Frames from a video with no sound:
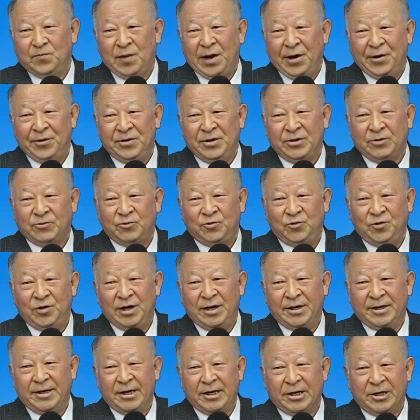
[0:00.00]
바로 이
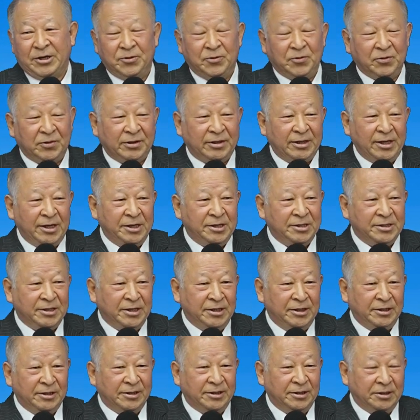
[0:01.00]
구약에 기록되어
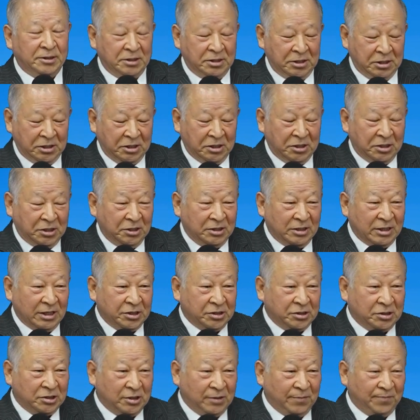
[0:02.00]
있는
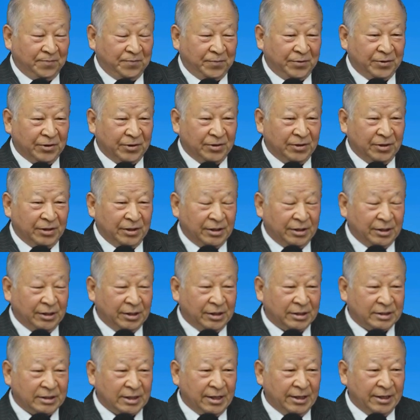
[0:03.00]
시편,
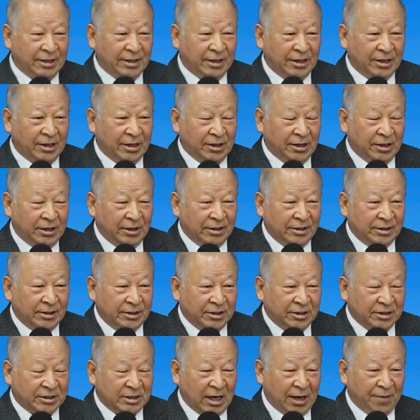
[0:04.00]
이사야,
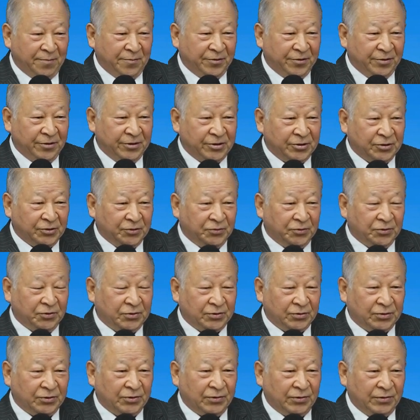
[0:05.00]
자문,
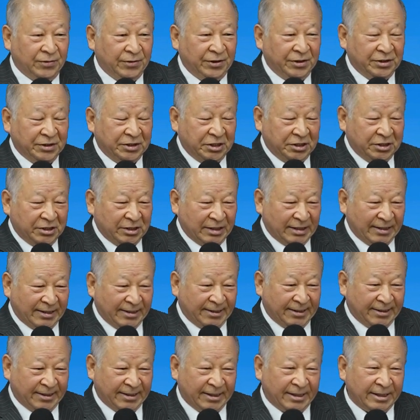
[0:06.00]
전도서 이것이 쫙
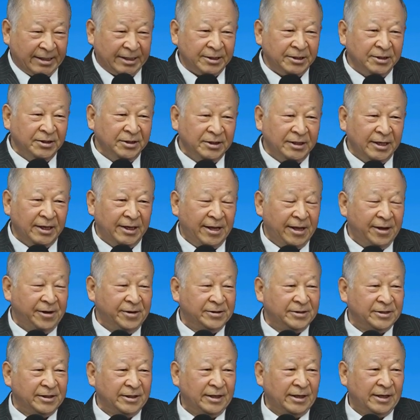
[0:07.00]

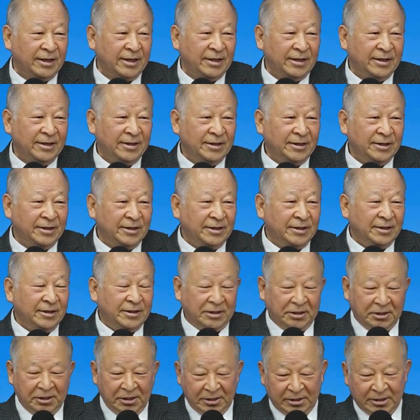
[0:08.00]
연결되어져야
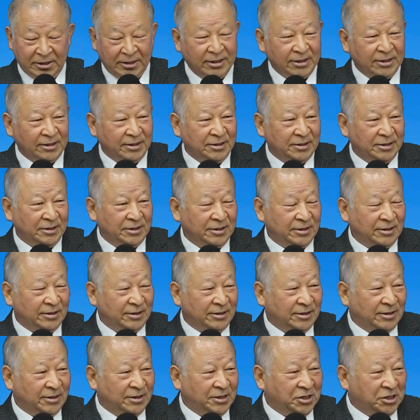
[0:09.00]
이제
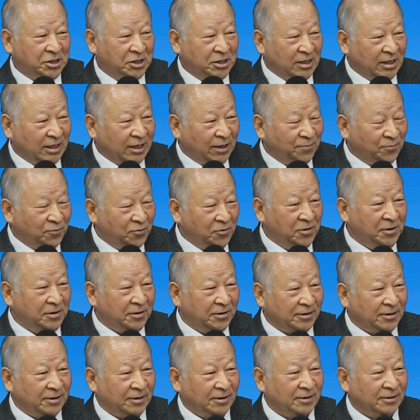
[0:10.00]
신학이
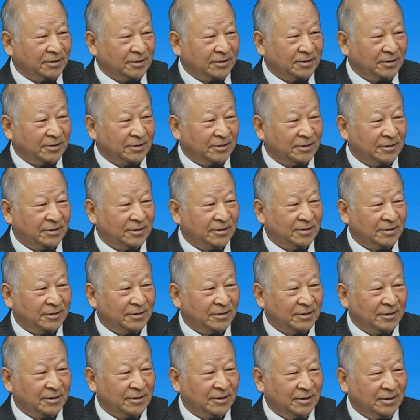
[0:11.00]
풀리거든.
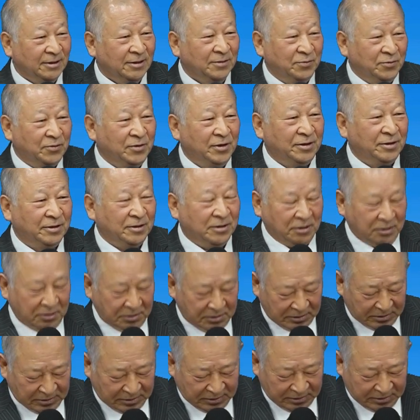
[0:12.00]
어, 풀리거든.